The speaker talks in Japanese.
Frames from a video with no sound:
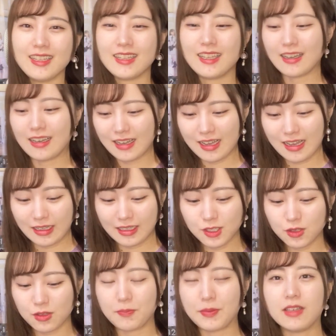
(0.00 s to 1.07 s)
だから、
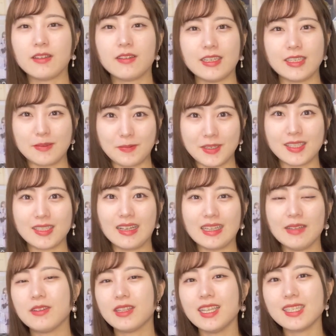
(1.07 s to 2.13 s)
ちょっとびっくりしました。
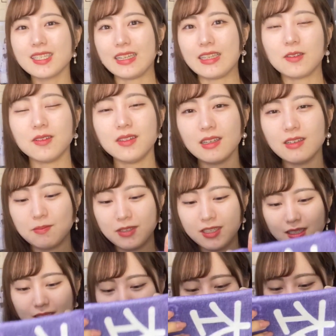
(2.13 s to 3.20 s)
でも確かにそんな回
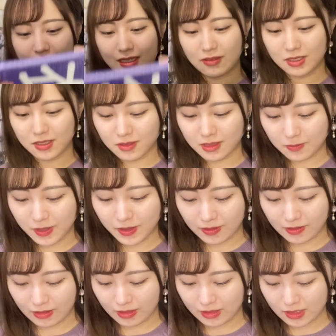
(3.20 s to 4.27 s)
し方したら後ろに迷
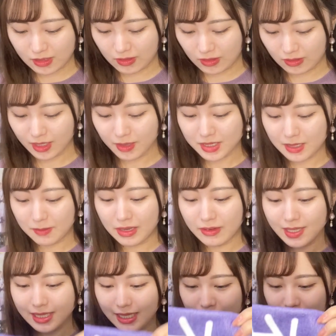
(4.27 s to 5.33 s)
惑かかっちゃうけど。でもさ、
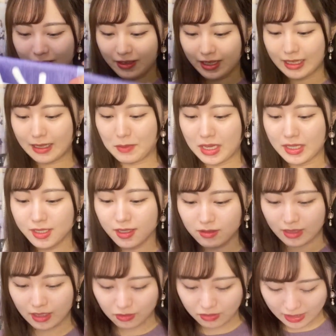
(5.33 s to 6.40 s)
回せって言われたら回したく
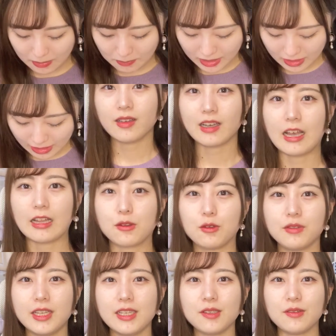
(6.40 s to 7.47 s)
なるじゃんみたいな葛
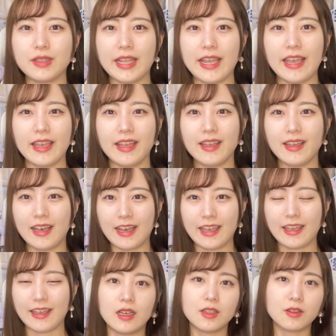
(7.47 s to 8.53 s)
藤ですよね。は
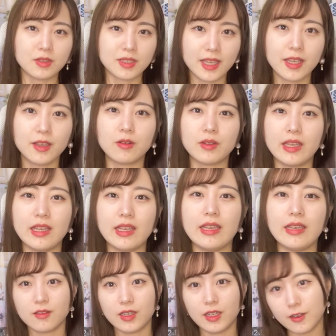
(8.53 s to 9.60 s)
い。あと最後
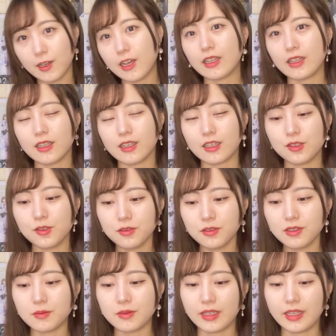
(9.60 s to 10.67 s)
に、これはなんか
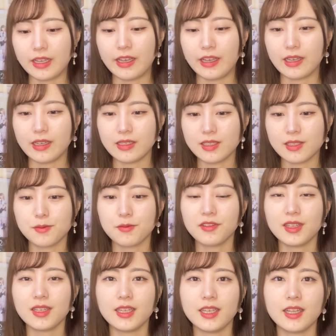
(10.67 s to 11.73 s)
ショールームで質問
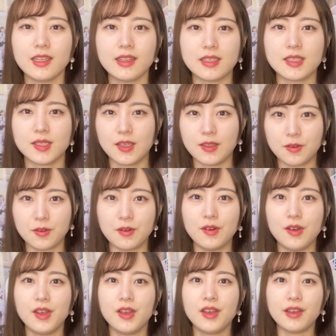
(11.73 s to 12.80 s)
いただいたんですけ
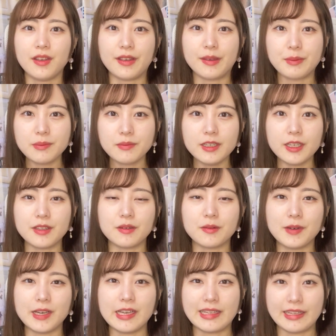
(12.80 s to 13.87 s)
ど、MV の
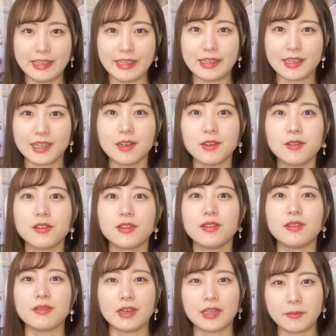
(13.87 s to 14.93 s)
前に
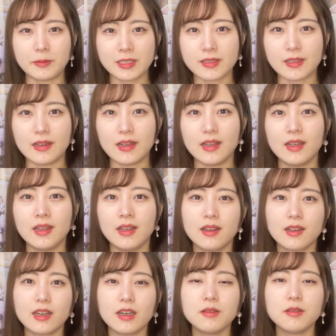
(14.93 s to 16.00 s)
カウントダウンありました。
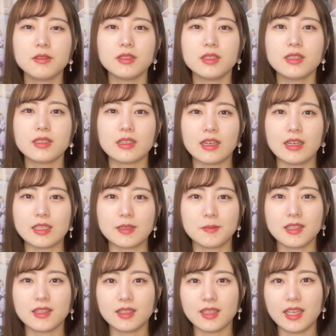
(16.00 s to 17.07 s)
カウントダウンが始
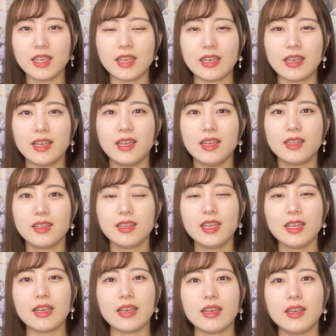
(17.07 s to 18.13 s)
まって、
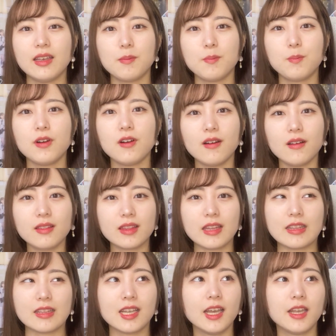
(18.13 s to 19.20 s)
で、ポーンっ
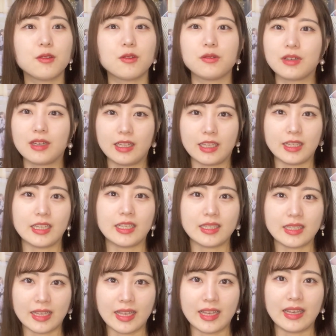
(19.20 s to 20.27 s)
てタイトルが出てき
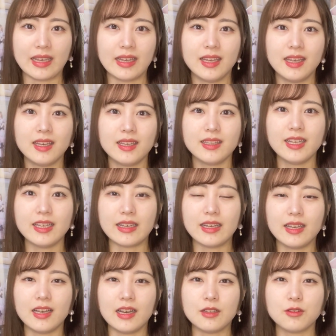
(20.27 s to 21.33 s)
て、で、
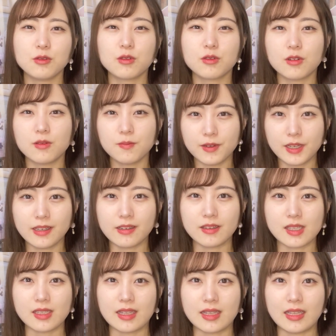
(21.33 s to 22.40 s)
あの子
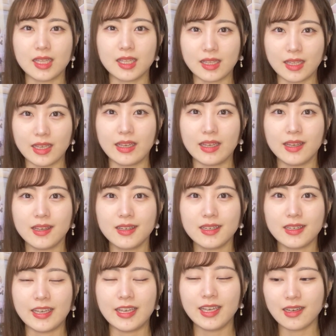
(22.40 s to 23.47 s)
コンプレックスって出て、
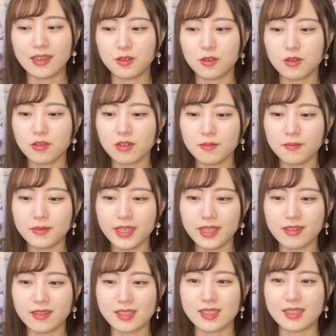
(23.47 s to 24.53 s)
あの子
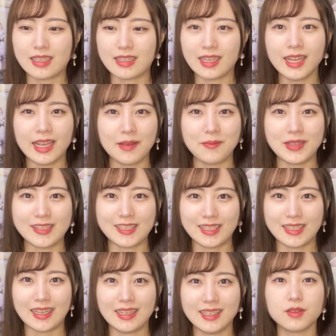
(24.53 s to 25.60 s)
コンプレックスって誰みた
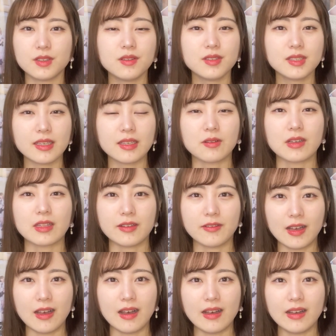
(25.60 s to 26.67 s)
いな。後ろの席の方
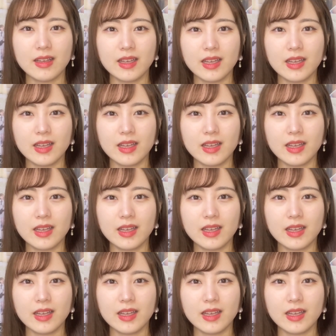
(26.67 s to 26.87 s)
は、